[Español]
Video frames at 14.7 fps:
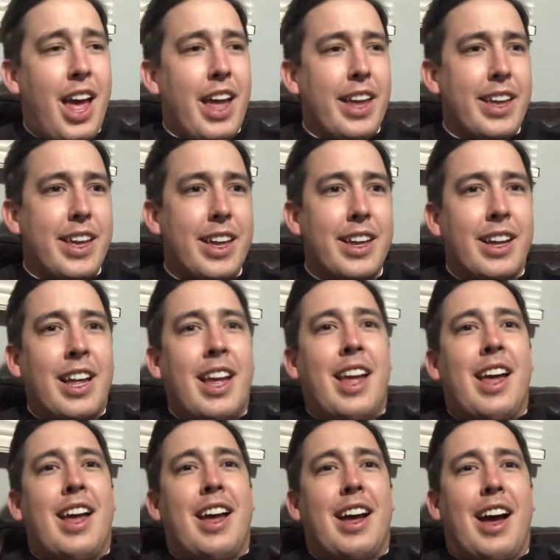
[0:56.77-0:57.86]
Y
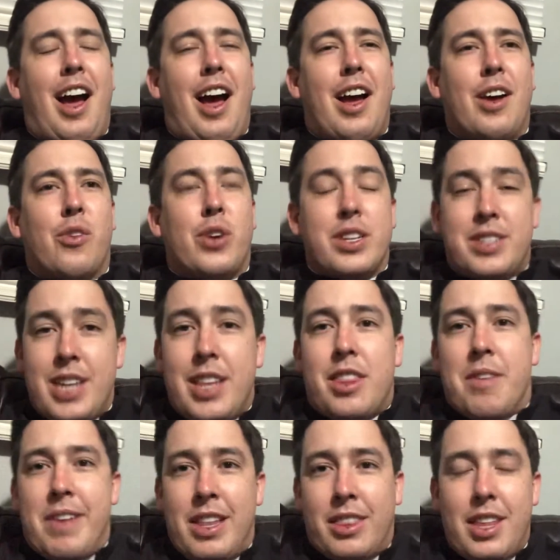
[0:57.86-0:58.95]

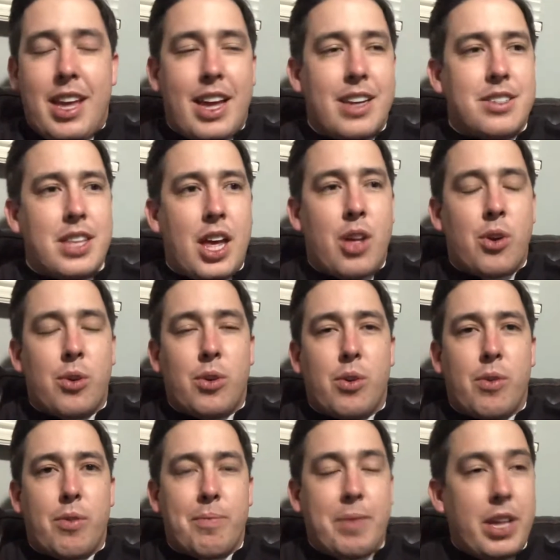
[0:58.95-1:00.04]
recientemente he estado
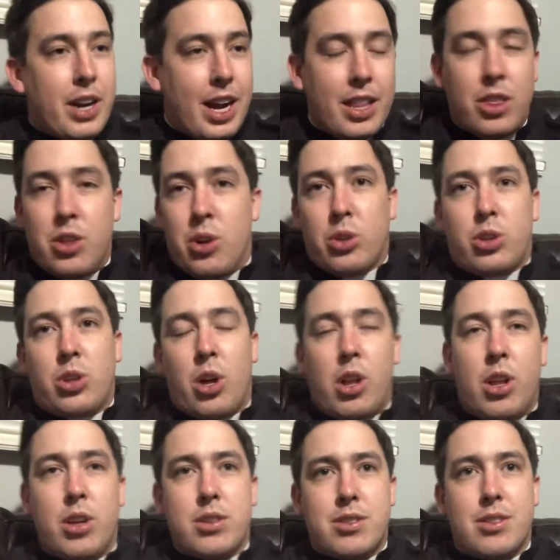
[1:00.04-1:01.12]
mirando
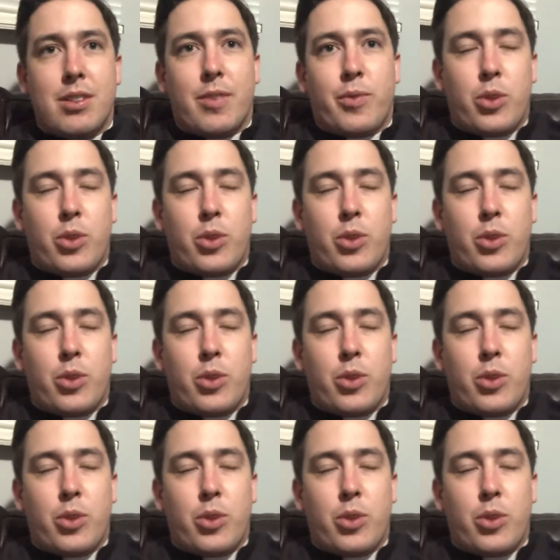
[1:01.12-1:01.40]
todas